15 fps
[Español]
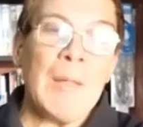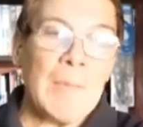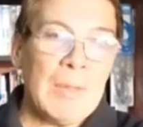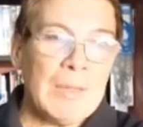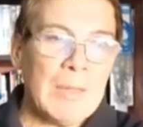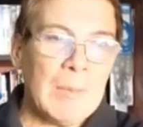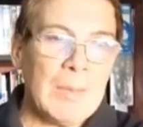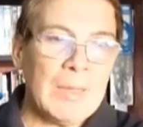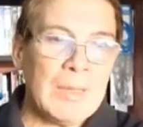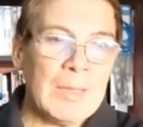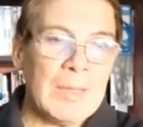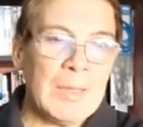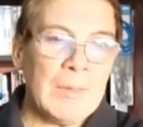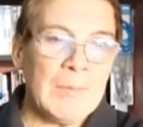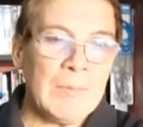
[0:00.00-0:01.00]

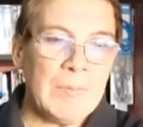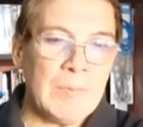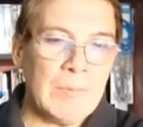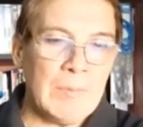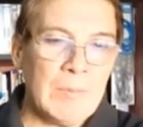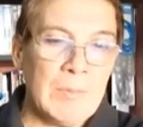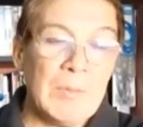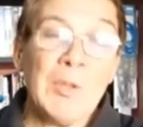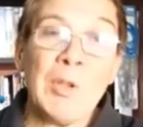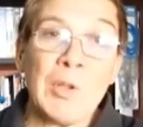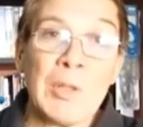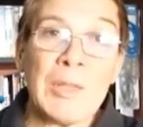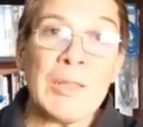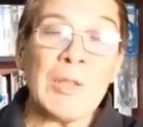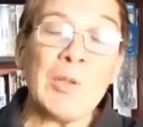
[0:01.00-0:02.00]
especialmente mm, yo
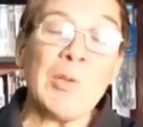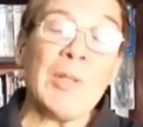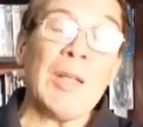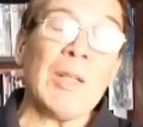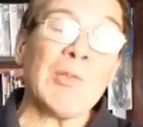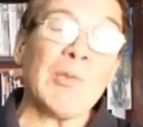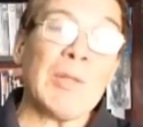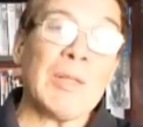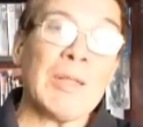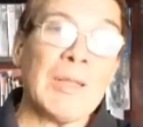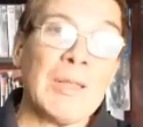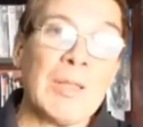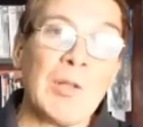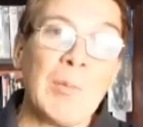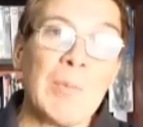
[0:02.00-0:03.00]
que tuve la suerte
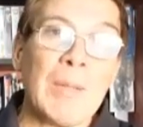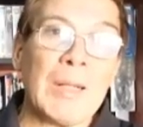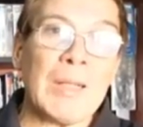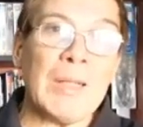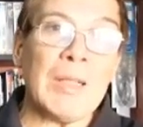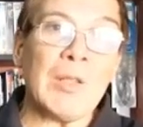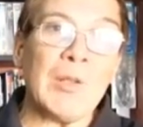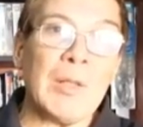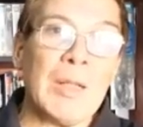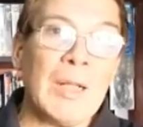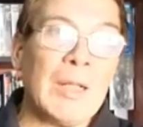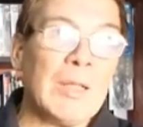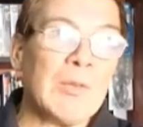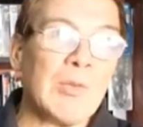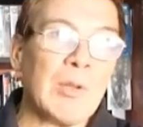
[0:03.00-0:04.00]
de compartir con
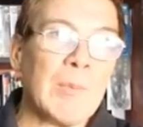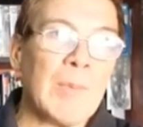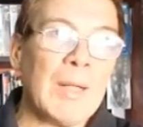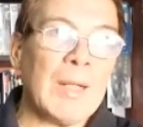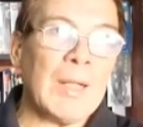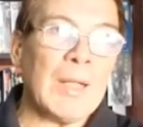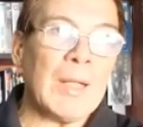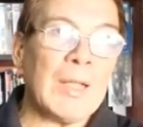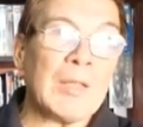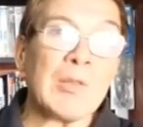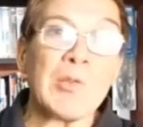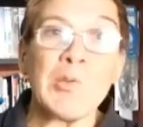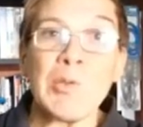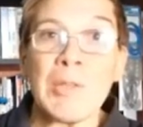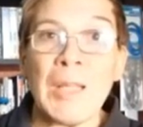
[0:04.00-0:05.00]
él y su hermana
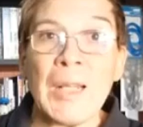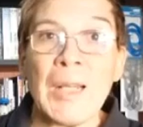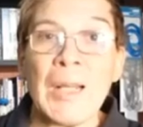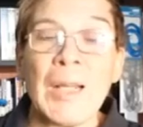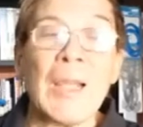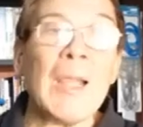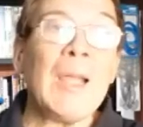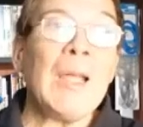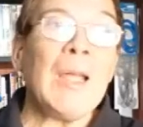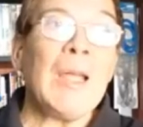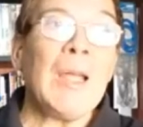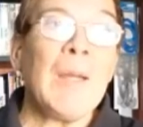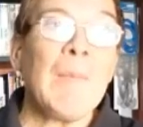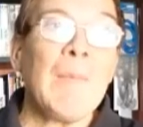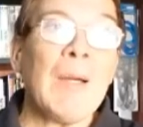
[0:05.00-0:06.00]
Susana
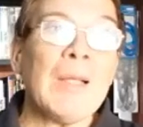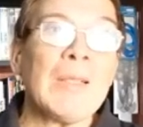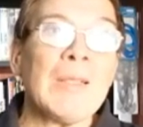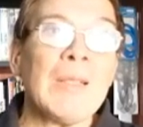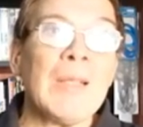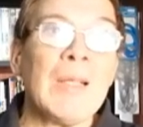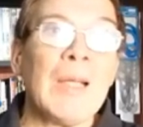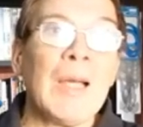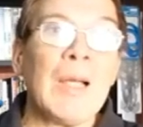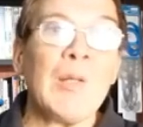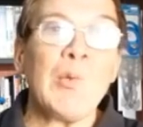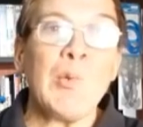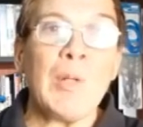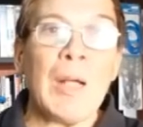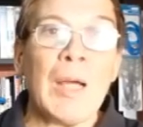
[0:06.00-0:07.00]
en más de
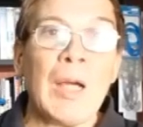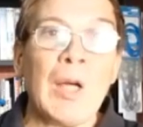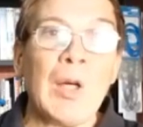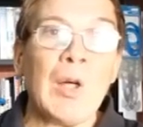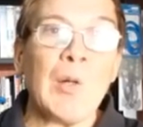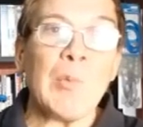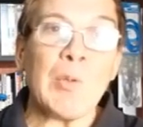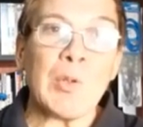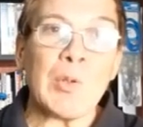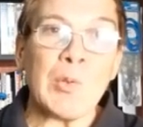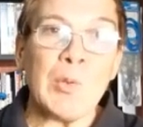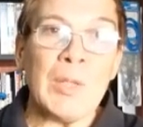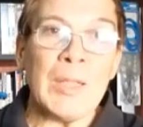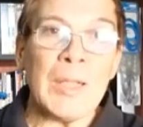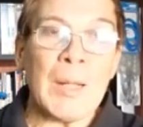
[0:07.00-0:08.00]
alguna
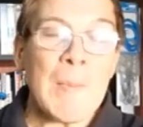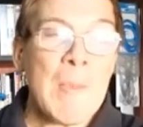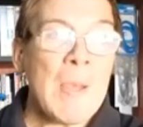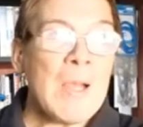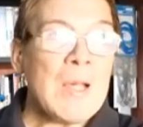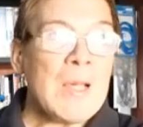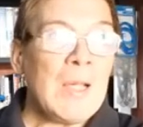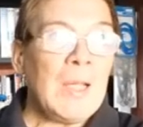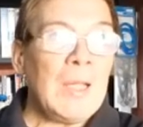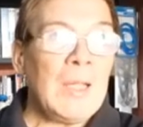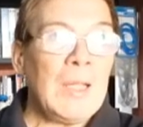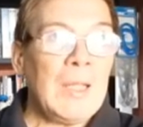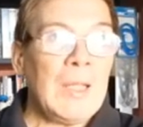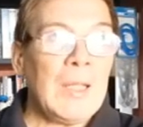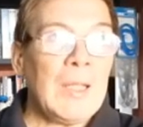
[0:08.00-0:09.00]
oportunidad.
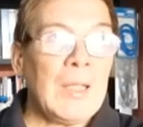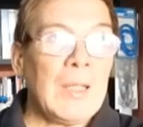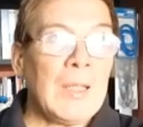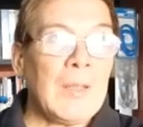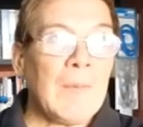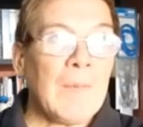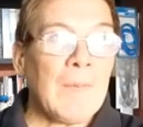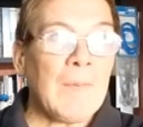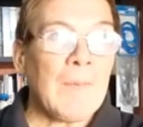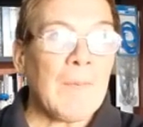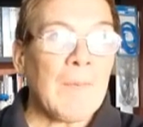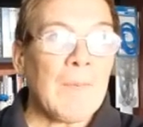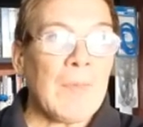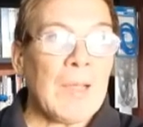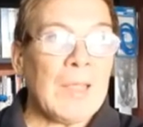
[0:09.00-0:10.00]
Eh,
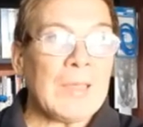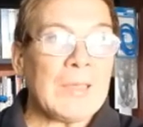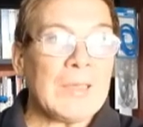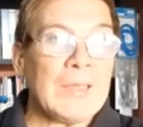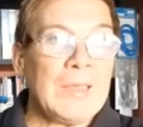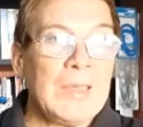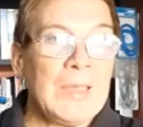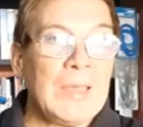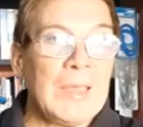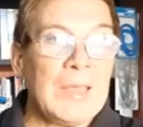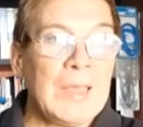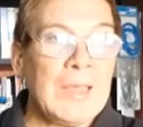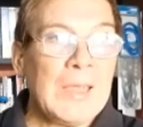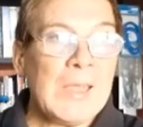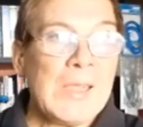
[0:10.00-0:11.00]
así que